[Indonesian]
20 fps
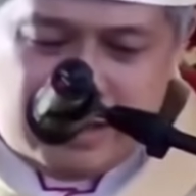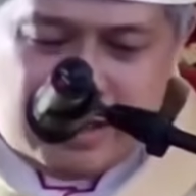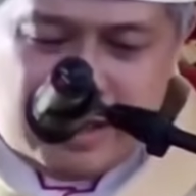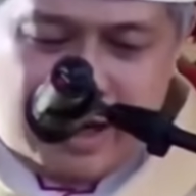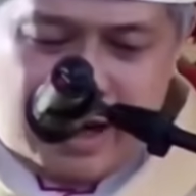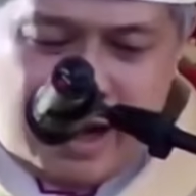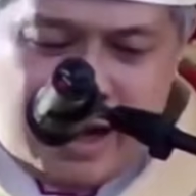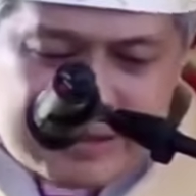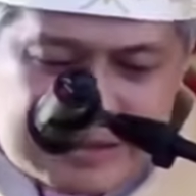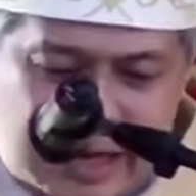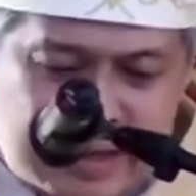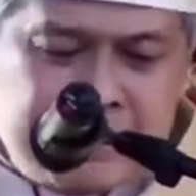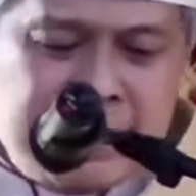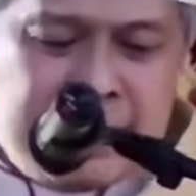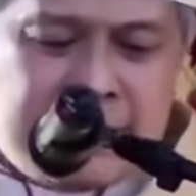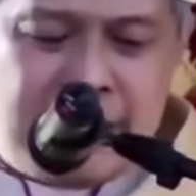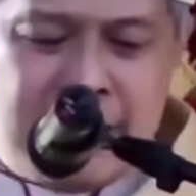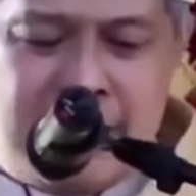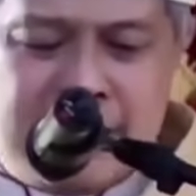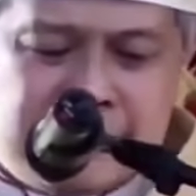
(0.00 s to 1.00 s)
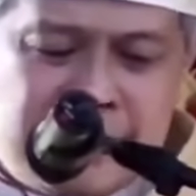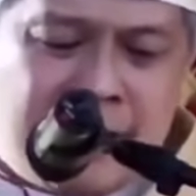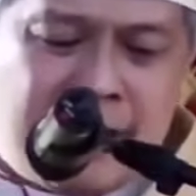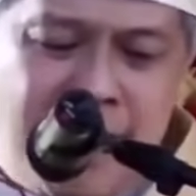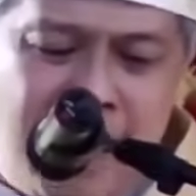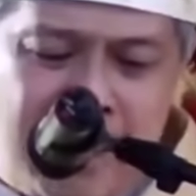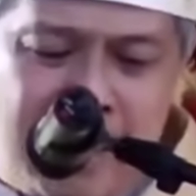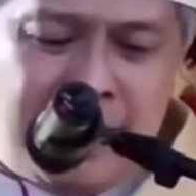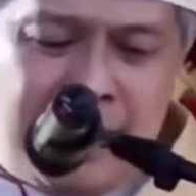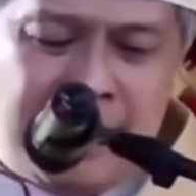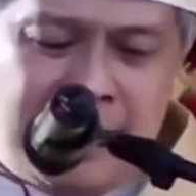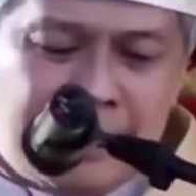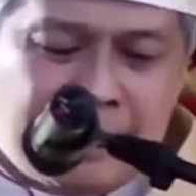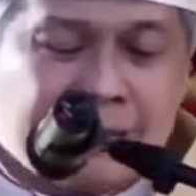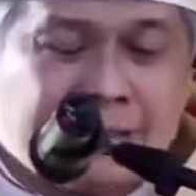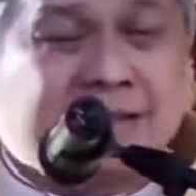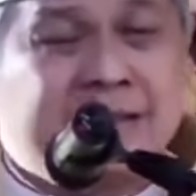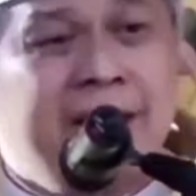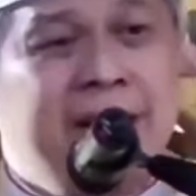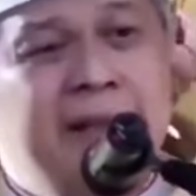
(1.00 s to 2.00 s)
adanya kerajaan Allah
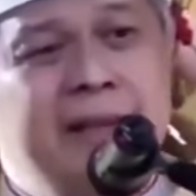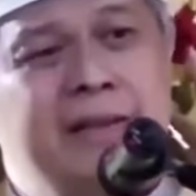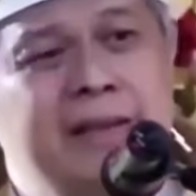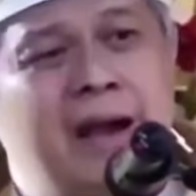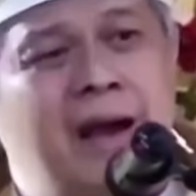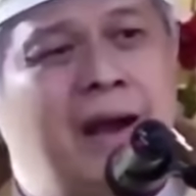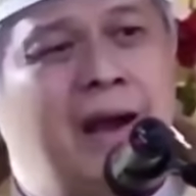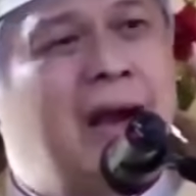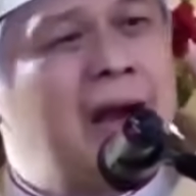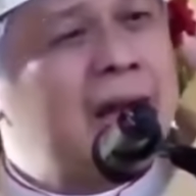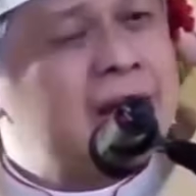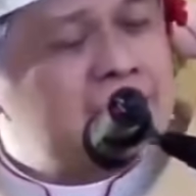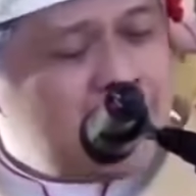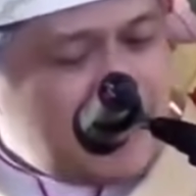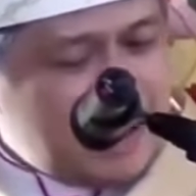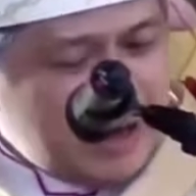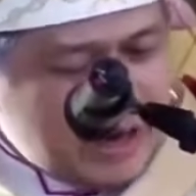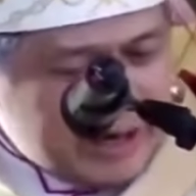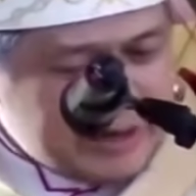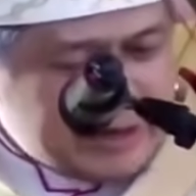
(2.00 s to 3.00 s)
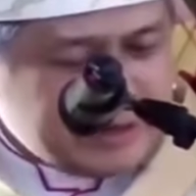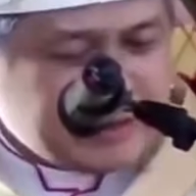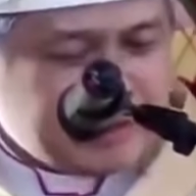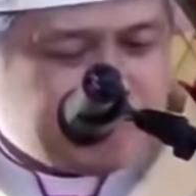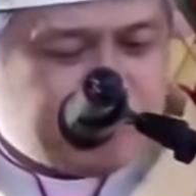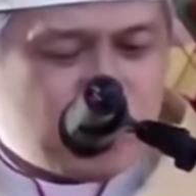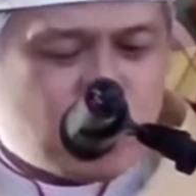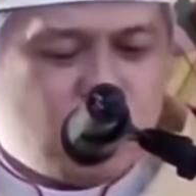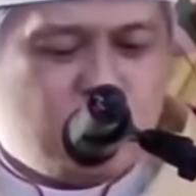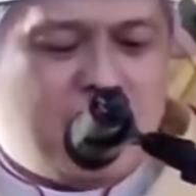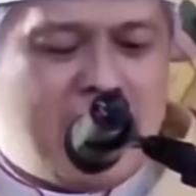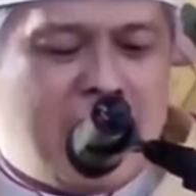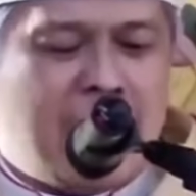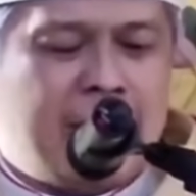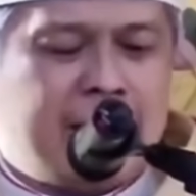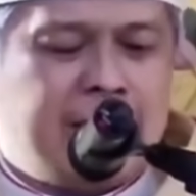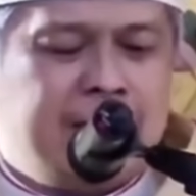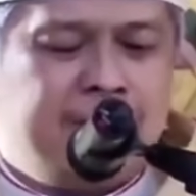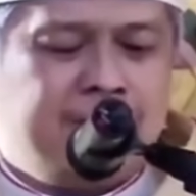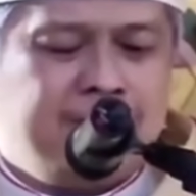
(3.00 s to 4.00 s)
cirinya adalah adanya
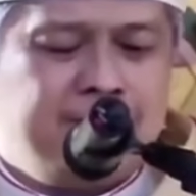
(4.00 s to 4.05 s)
perubahan